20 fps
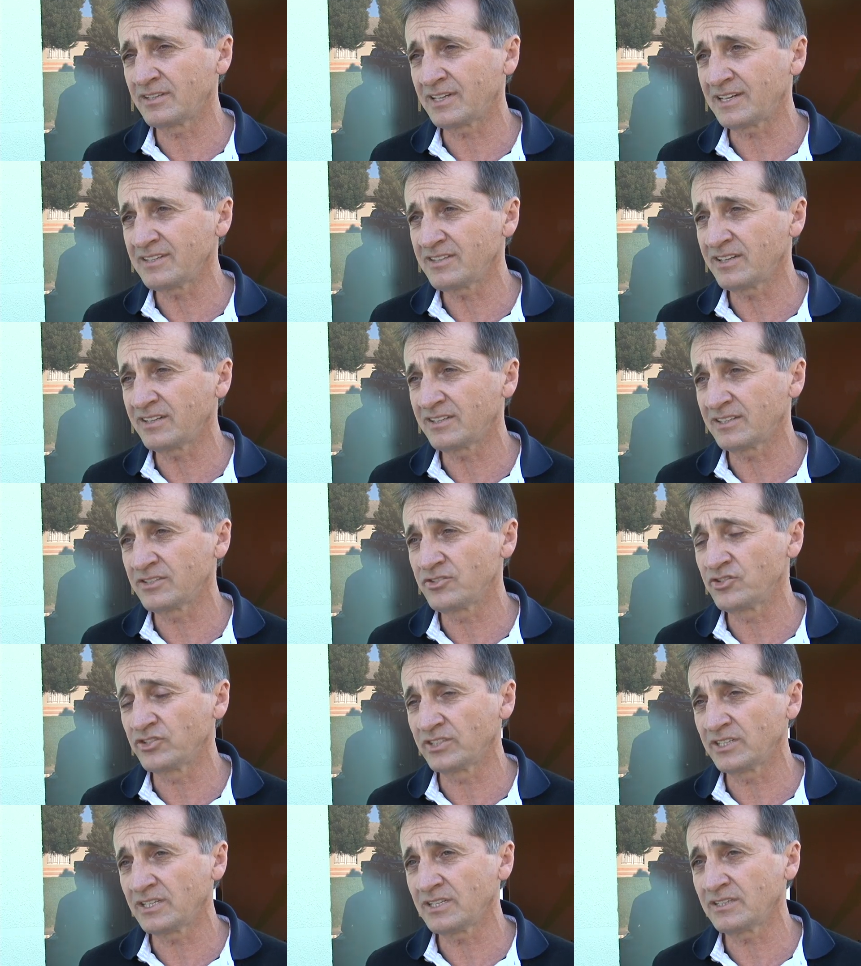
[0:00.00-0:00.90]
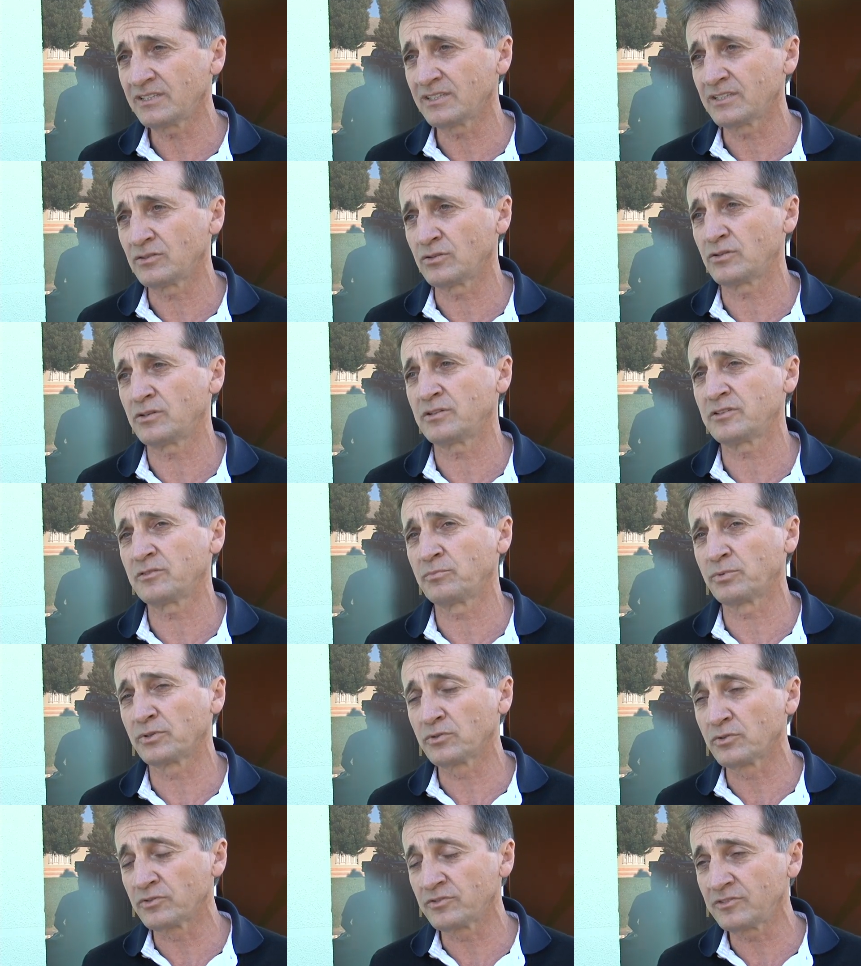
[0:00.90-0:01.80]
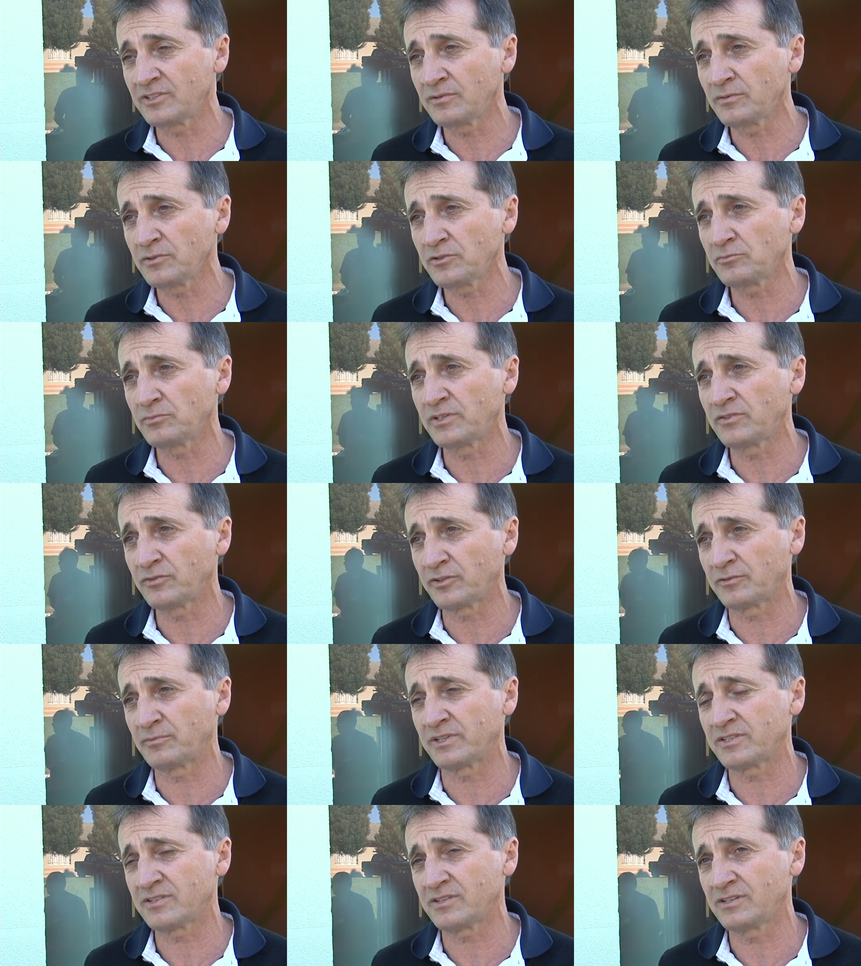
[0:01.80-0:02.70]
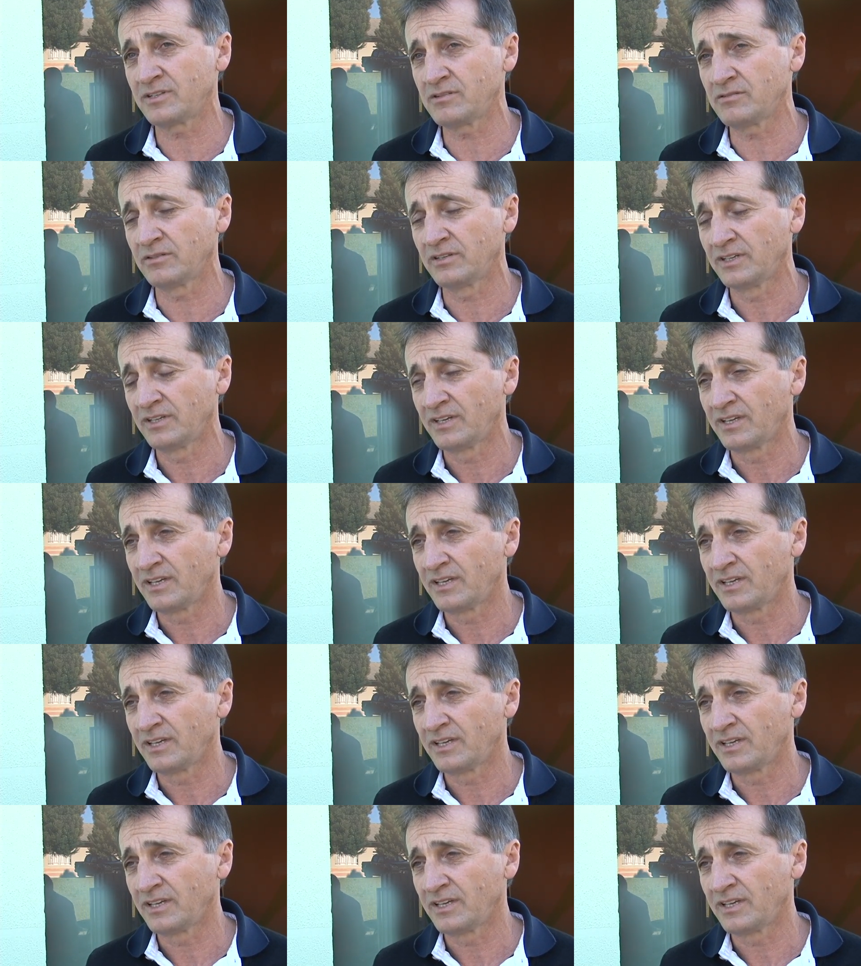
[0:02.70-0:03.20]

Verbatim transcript: nada adianta nós produzirmos uma informação